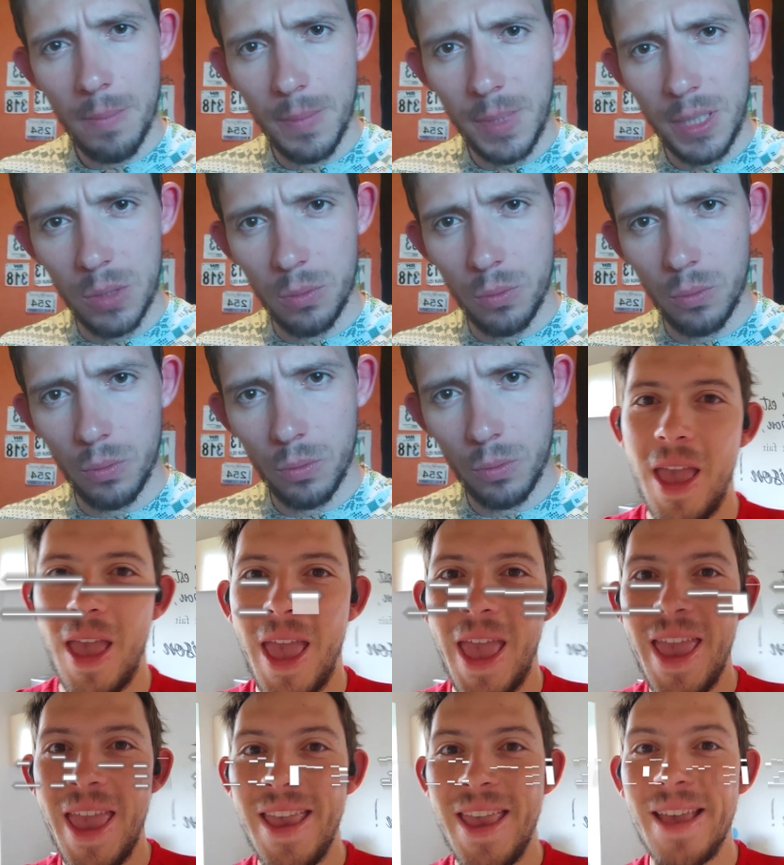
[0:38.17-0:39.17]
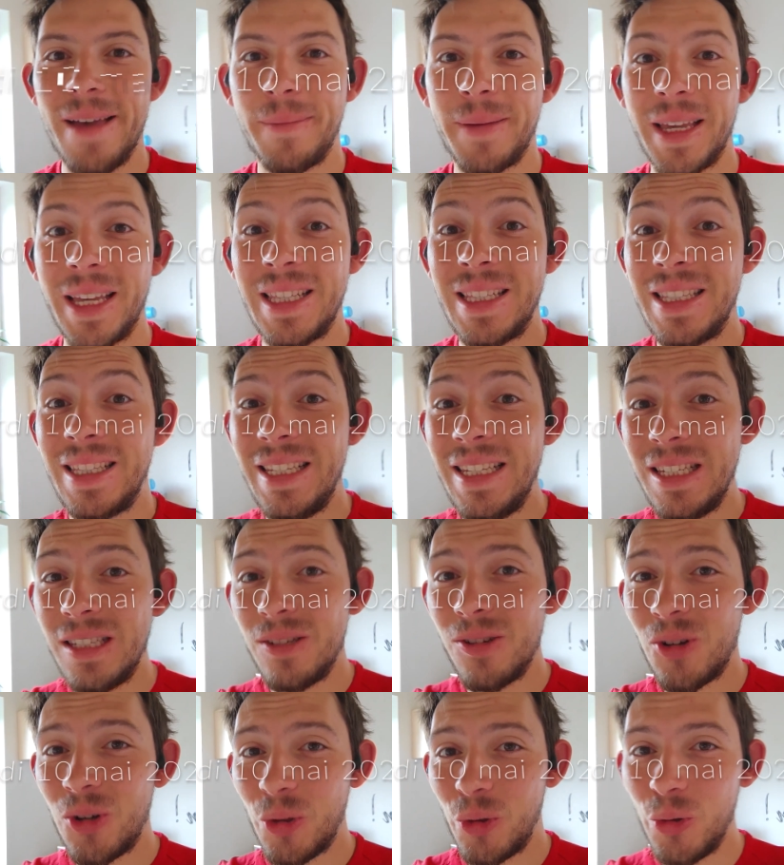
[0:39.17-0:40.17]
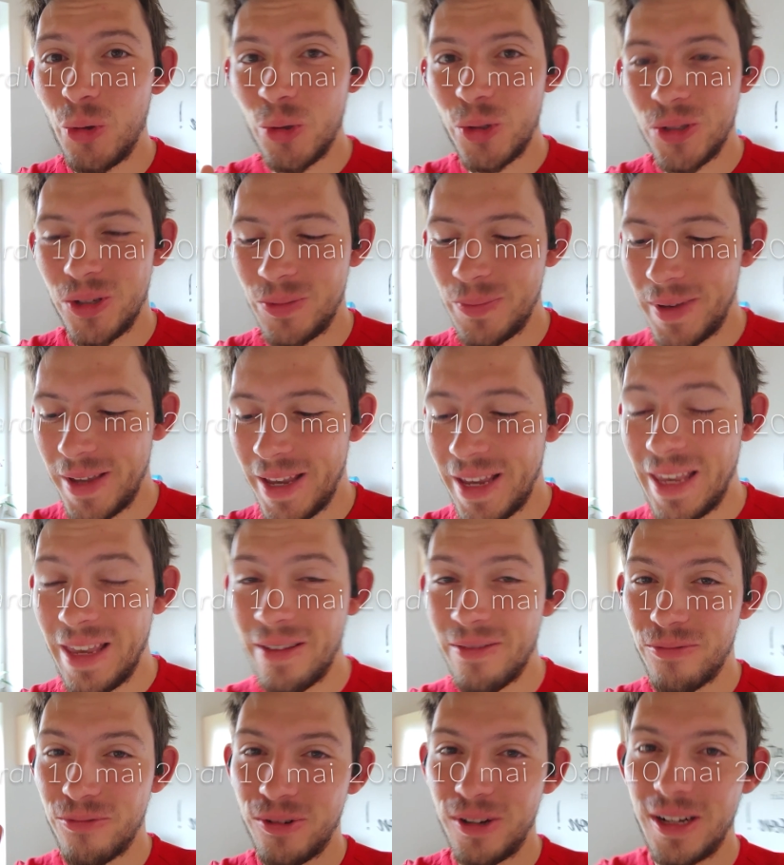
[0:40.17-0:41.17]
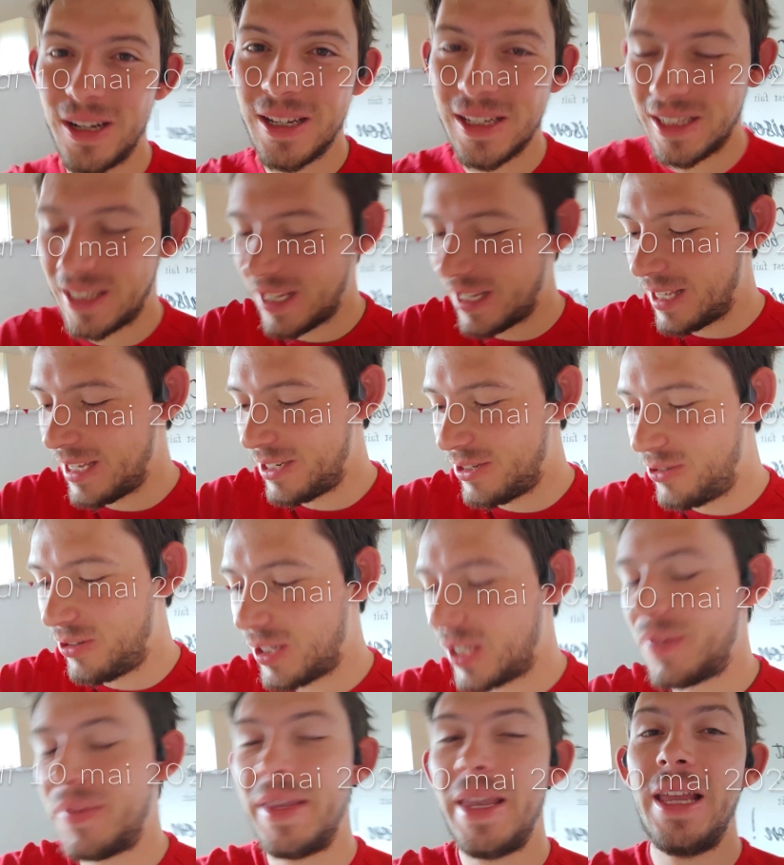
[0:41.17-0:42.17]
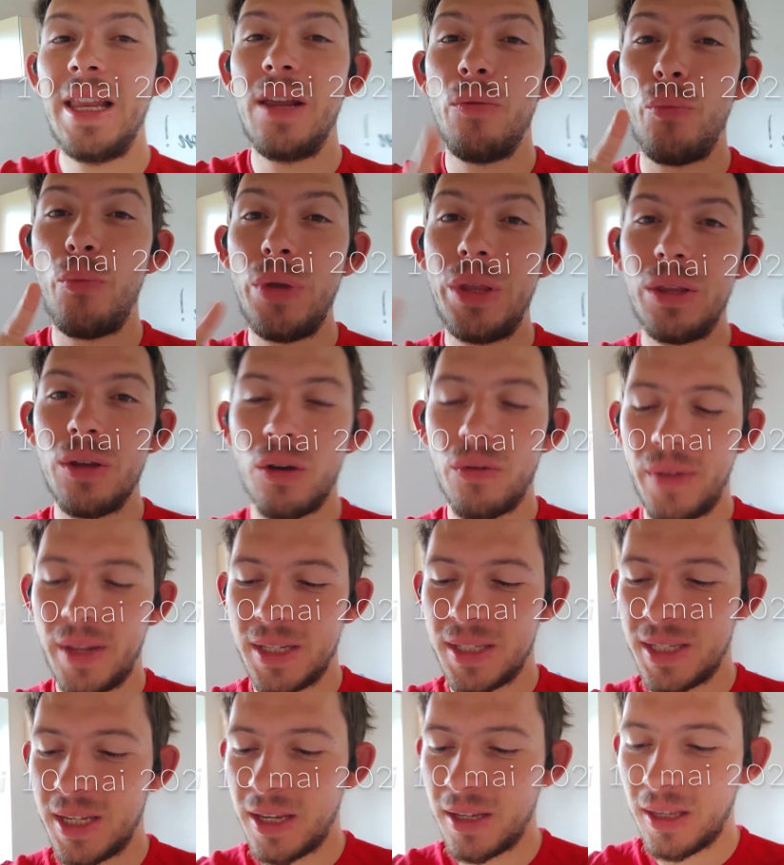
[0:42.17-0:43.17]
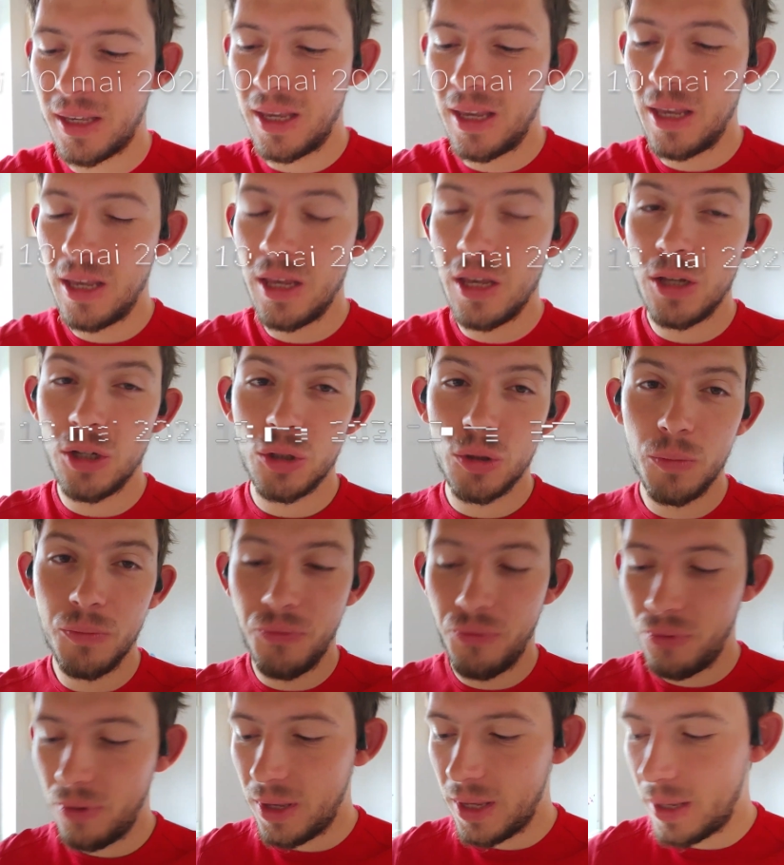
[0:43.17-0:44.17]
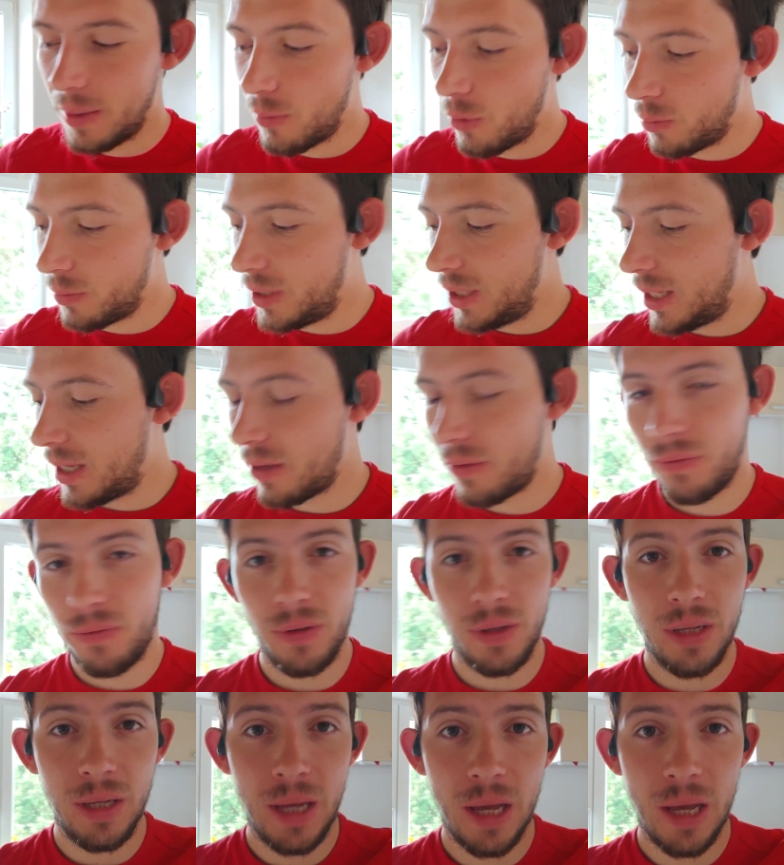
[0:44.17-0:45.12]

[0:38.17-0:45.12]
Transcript: Bisous. Et après 10 heures de sommeil, voilà, ça y est, je suis réveillé, il est 8h25. Je me fais mon petit café.